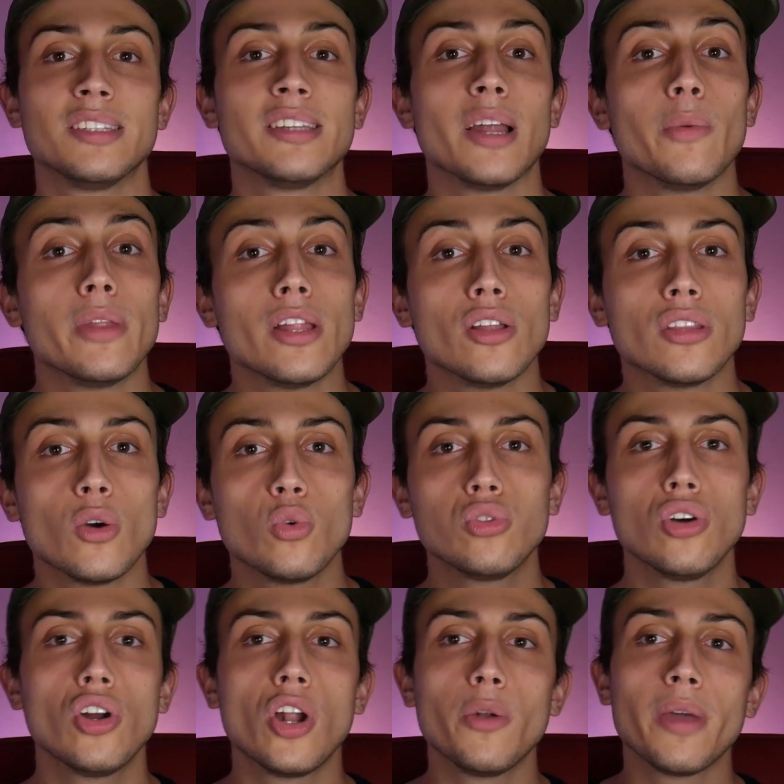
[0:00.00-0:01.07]
Si el video te
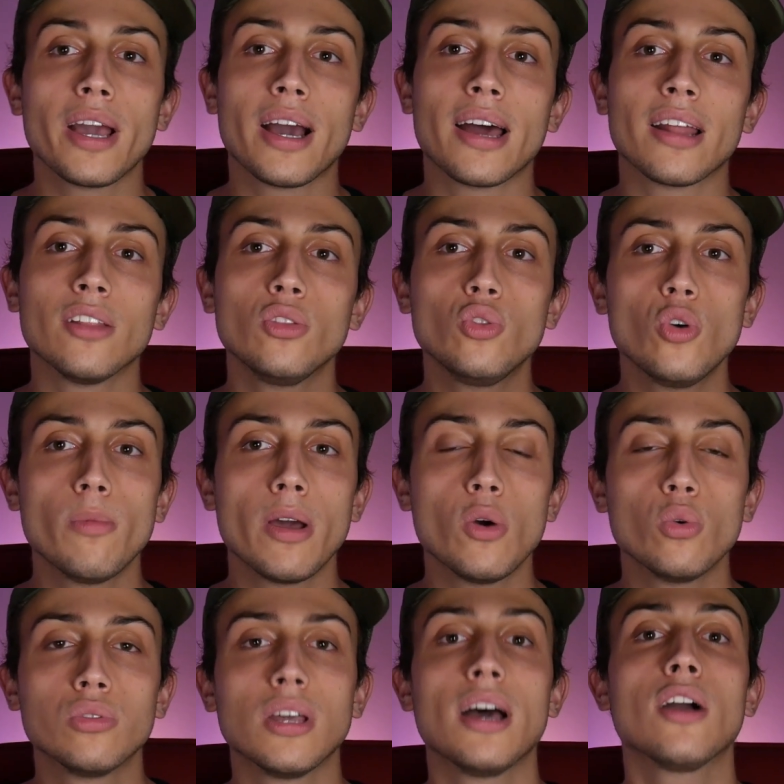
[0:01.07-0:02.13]
gustó, no olvides dejar tu me
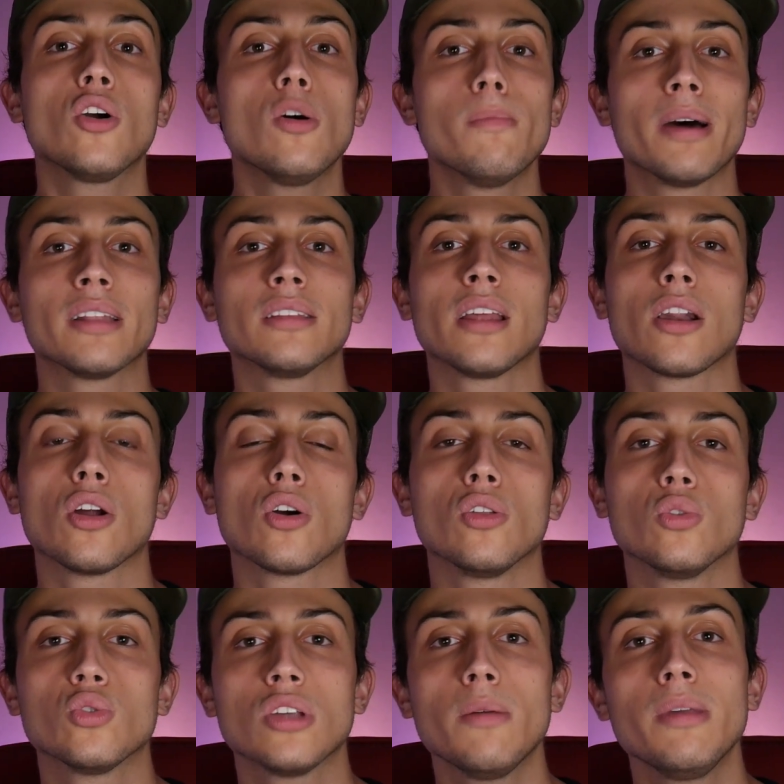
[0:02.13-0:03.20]
gusta, compartirlo
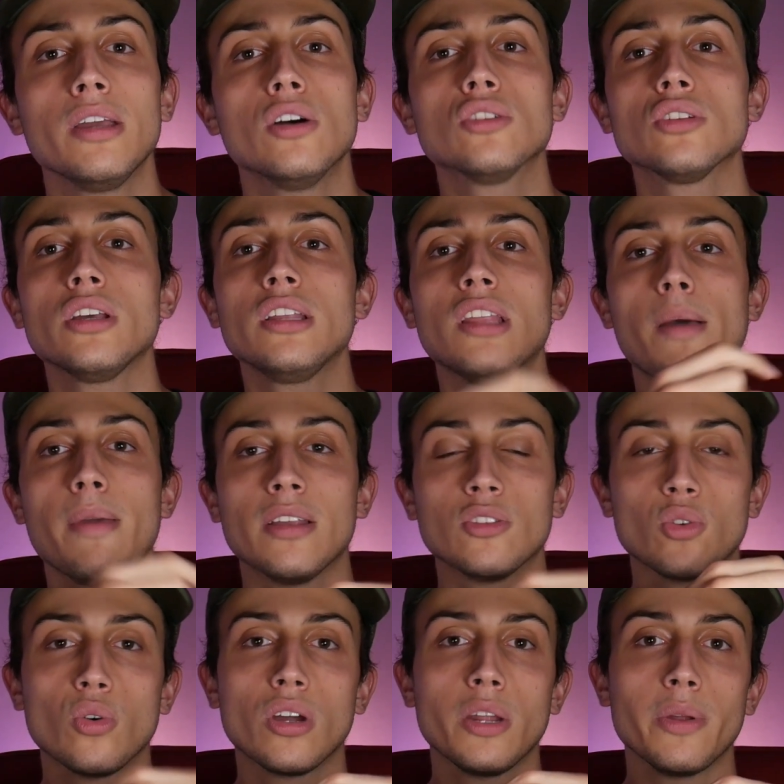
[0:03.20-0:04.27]
con tus amigos y también
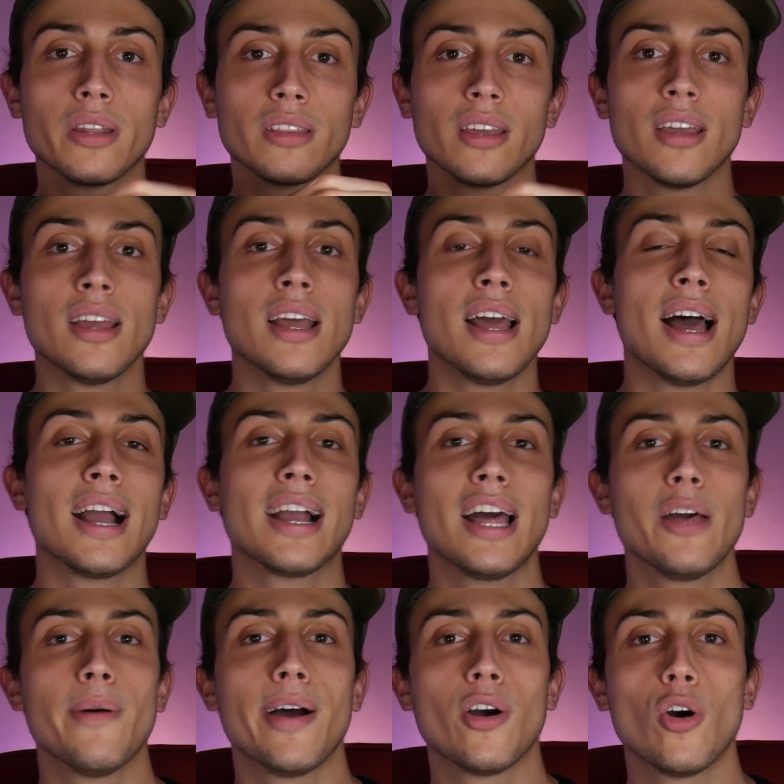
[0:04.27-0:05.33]
suscribirte acá
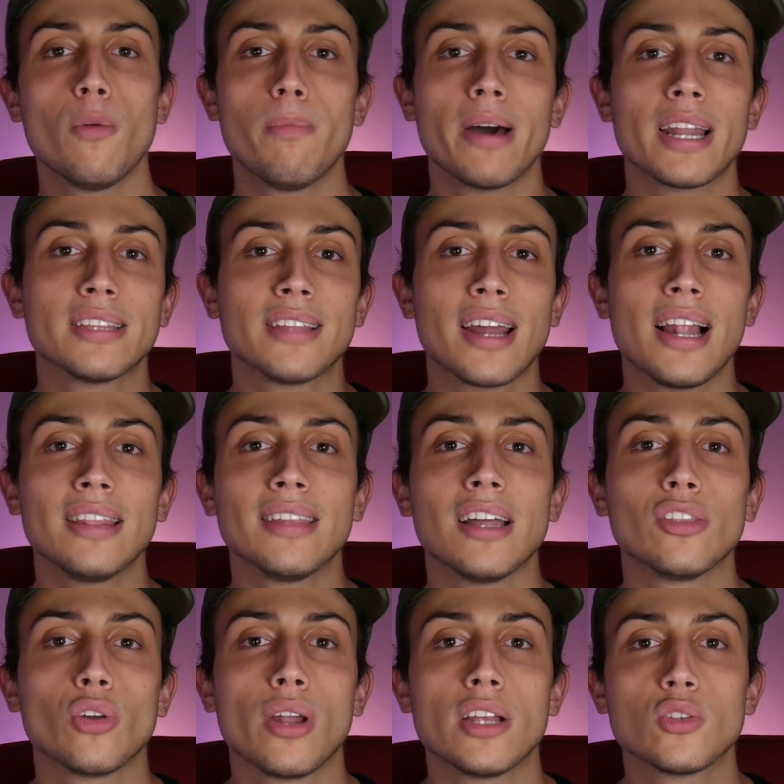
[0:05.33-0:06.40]
debajo para estar al
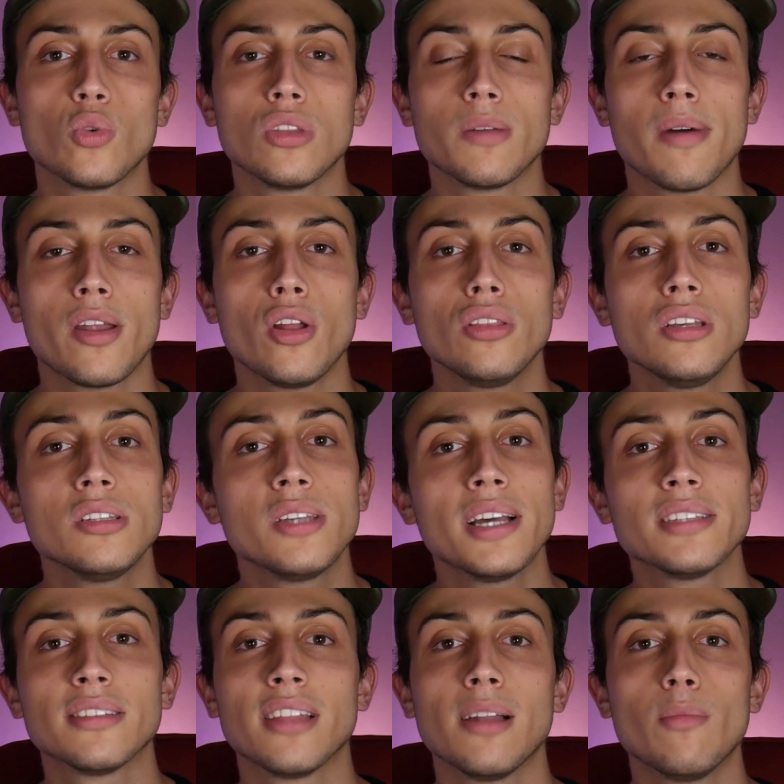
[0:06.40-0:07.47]
tanto de las últimas
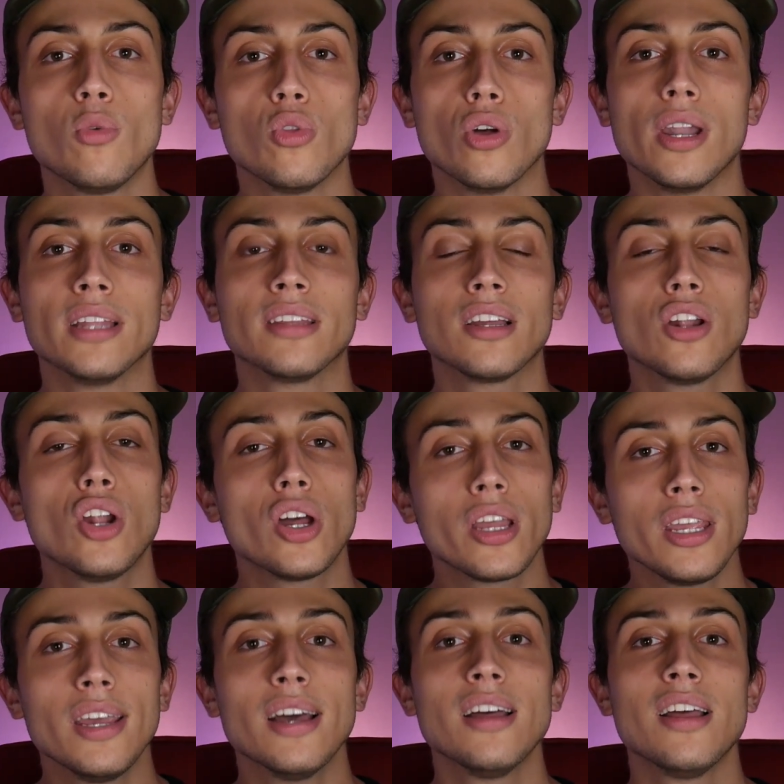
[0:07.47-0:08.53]
noticias del mundo de la
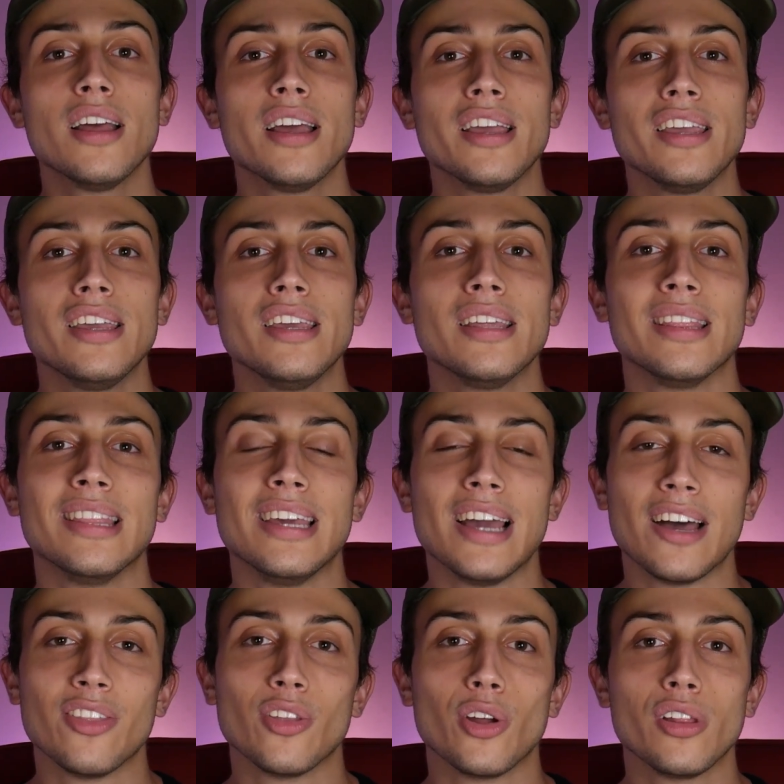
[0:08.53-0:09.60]
tecnología y de
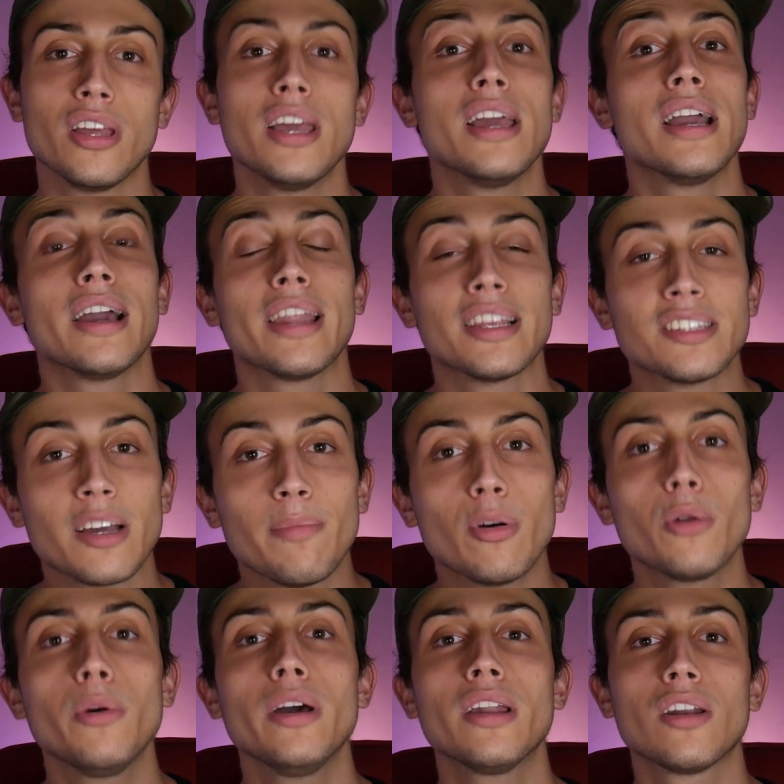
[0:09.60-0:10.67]
Android. Gracias
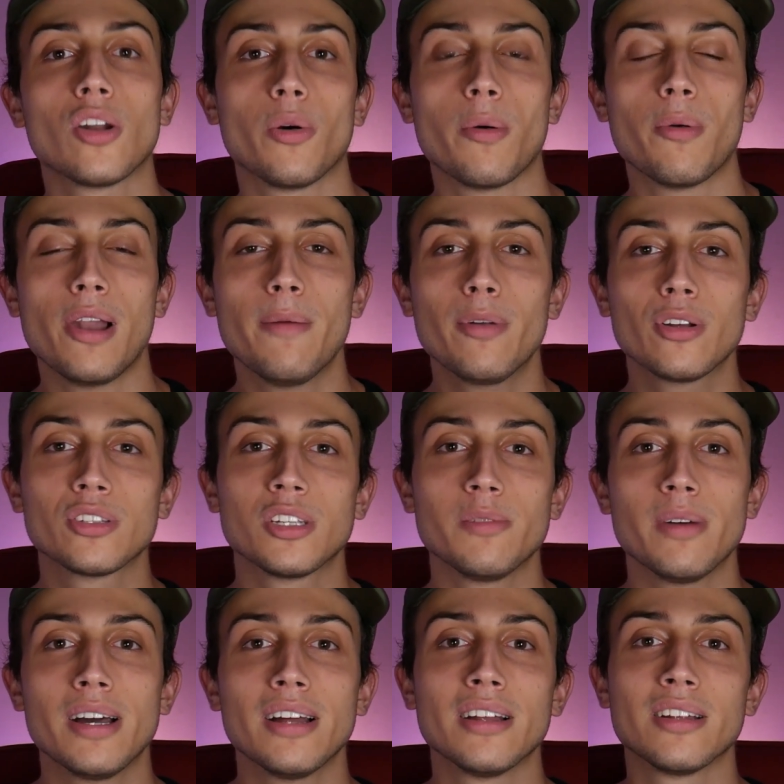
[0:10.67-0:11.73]
por ver, nos vemos la
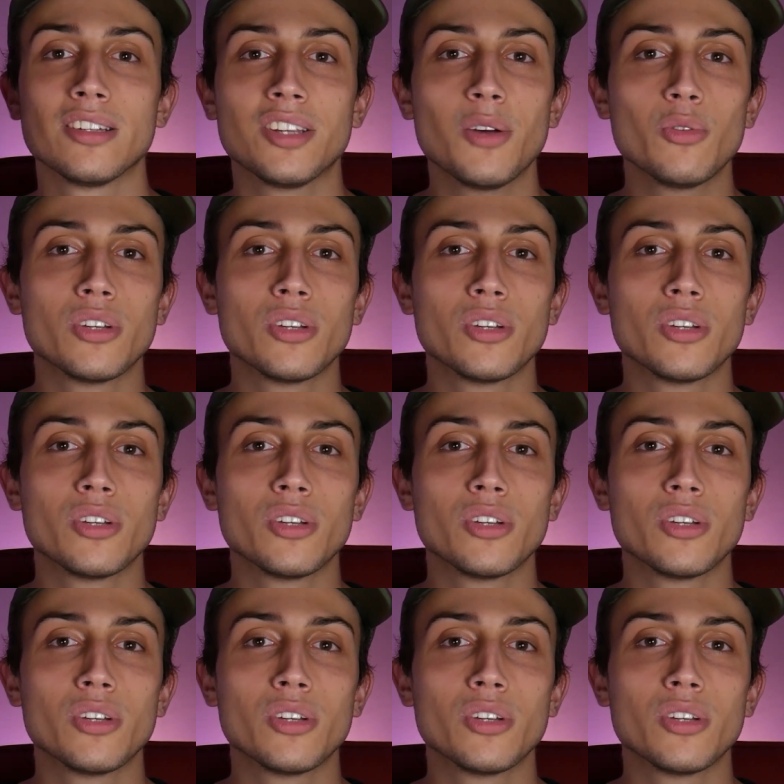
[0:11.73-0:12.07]
próxima. Chau